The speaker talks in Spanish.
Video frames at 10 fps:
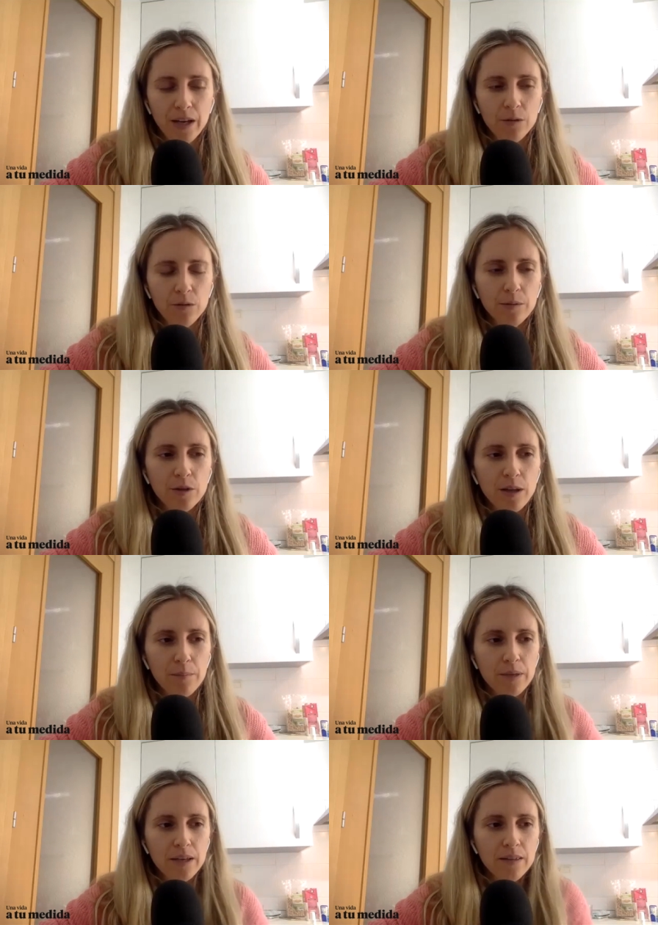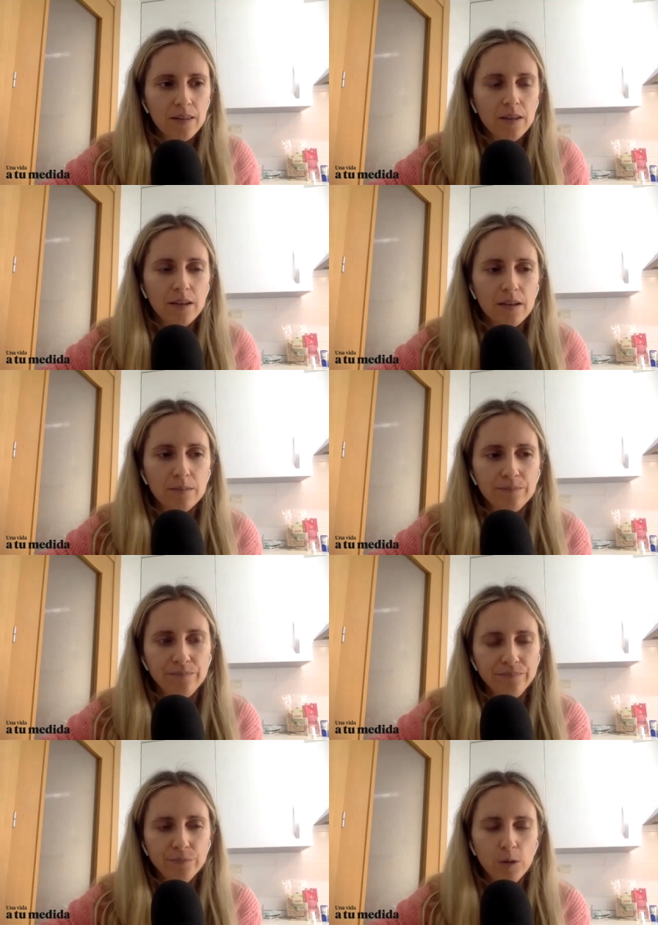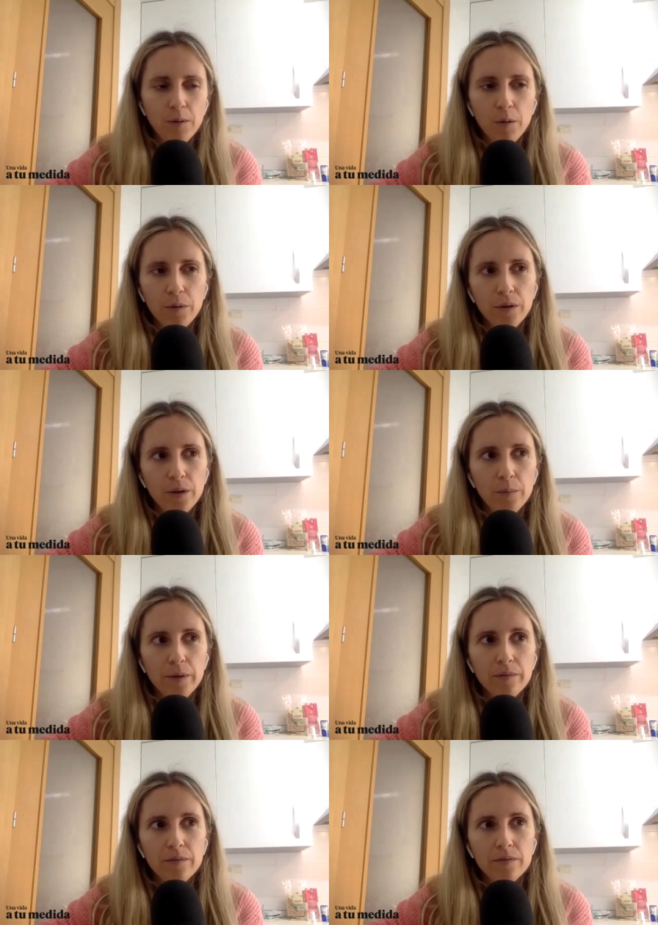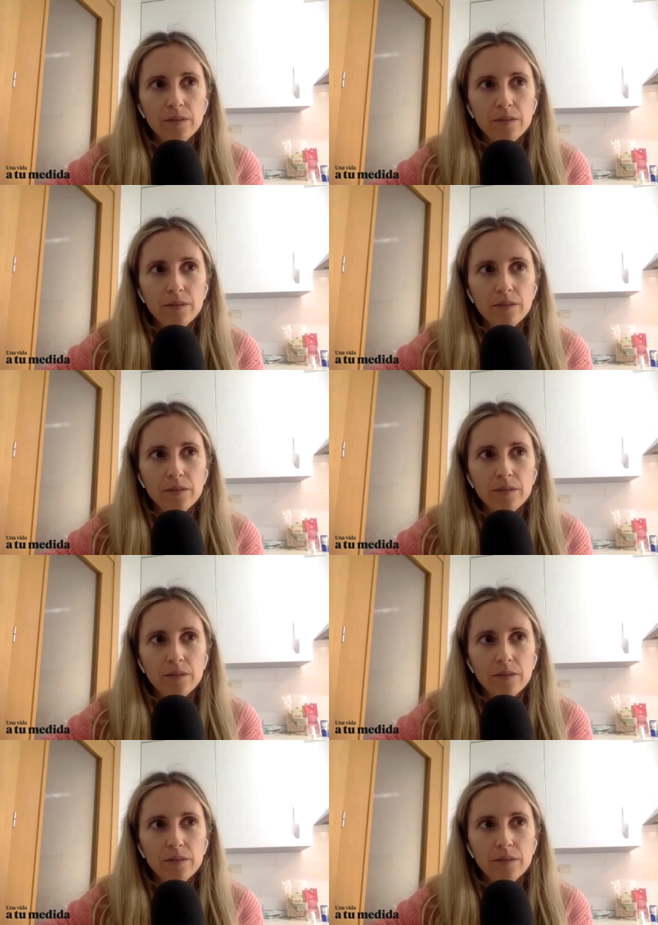Hay un libro también de, nunca me acuerdo del nombre,